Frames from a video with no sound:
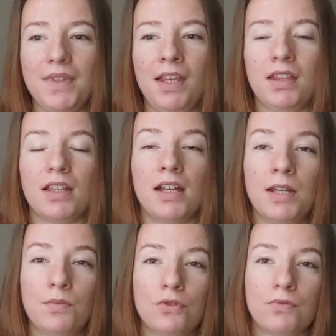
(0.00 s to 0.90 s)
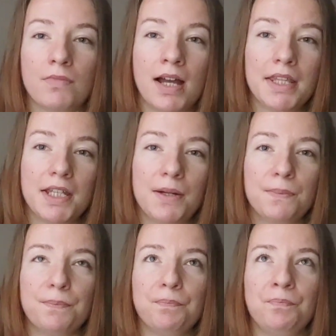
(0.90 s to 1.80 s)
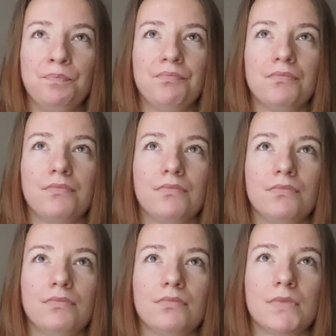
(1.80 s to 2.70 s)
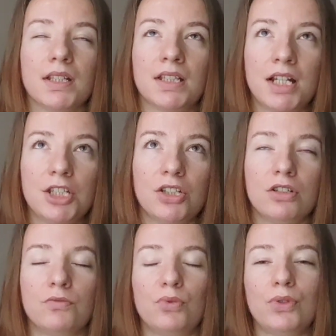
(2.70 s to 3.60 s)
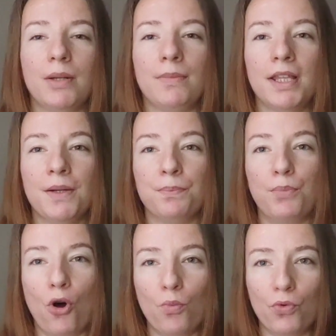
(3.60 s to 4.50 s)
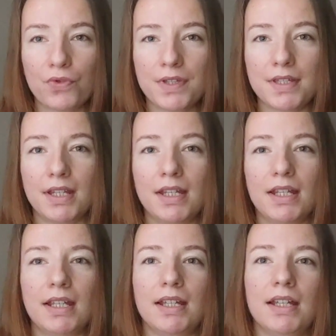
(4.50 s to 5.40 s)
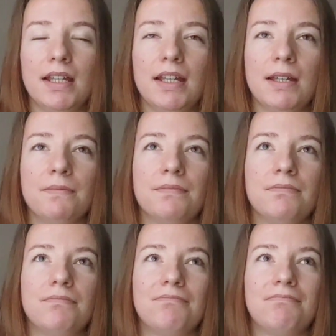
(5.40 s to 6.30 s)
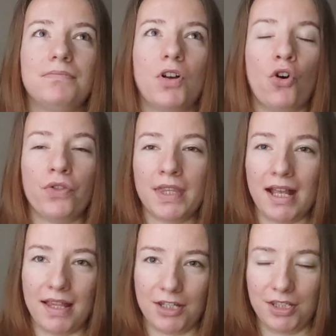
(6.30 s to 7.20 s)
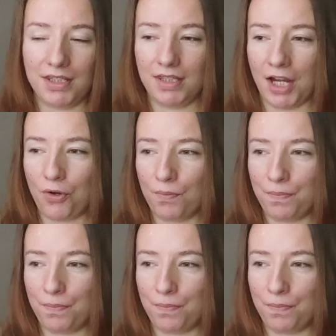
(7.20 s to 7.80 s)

I ten e-book ma nam, mm, ta treść tego e-booka ma nam pomóc e, odnaleźć taką